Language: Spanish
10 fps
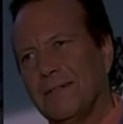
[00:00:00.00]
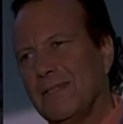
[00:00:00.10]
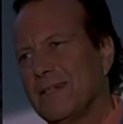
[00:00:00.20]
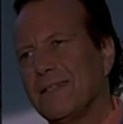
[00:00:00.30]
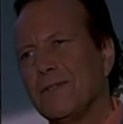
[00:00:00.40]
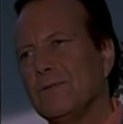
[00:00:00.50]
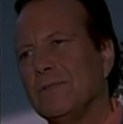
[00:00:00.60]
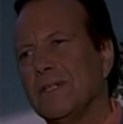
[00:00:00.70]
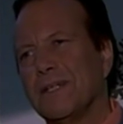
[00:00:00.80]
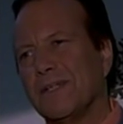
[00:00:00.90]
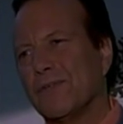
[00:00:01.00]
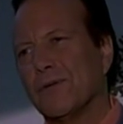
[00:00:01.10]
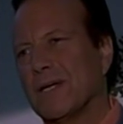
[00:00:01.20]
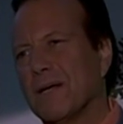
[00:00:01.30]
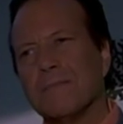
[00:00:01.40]
va a dar ningún
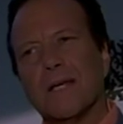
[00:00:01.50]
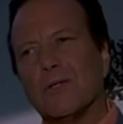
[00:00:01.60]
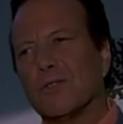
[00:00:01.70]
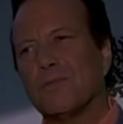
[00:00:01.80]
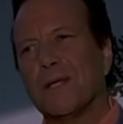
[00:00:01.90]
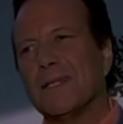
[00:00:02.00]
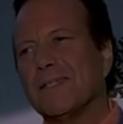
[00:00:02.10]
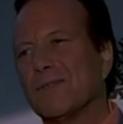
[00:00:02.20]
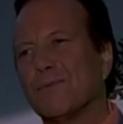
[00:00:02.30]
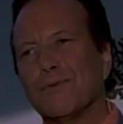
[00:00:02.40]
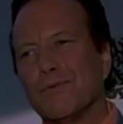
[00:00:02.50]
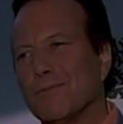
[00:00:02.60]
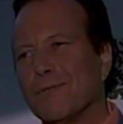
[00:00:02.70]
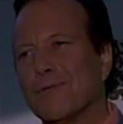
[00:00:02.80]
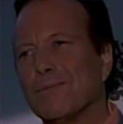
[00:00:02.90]
derecho a cambiar los planes de un
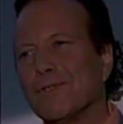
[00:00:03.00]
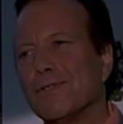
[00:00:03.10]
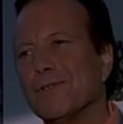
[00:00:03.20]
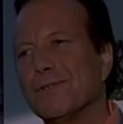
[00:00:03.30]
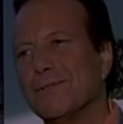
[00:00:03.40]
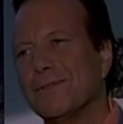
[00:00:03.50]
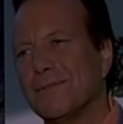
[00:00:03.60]
hombre como yo.